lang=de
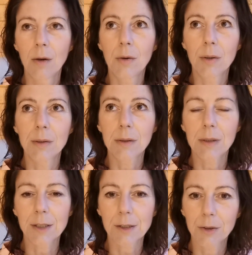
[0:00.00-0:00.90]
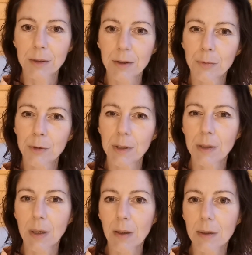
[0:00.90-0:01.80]
Und das könnte für
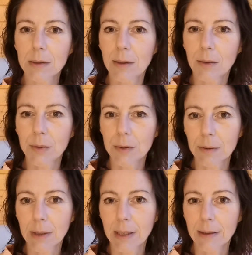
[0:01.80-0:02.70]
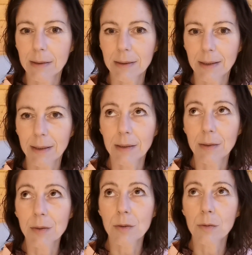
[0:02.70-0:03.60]
dich auch die Lösung sein,
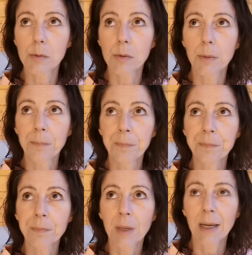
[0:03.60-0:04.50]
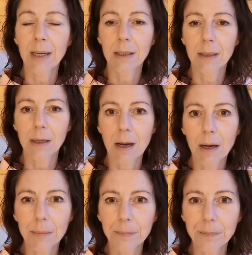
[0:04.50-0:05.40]
dass du ein
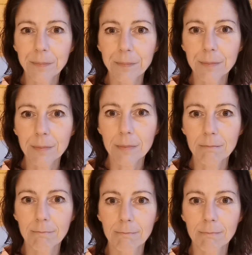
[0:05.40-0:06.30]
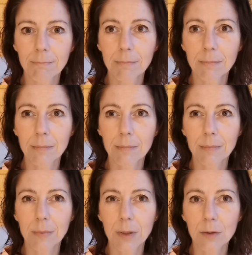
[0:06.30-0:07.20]
Glauben mh, mm,
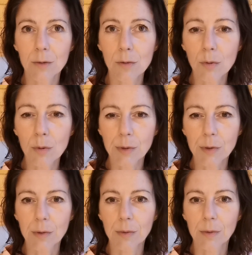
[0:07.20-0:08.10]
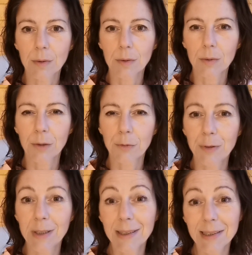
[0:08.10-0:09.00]
suchst oder
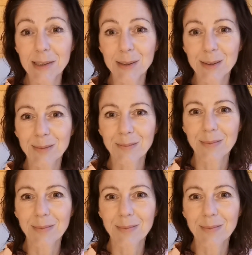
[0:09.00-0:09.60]
findest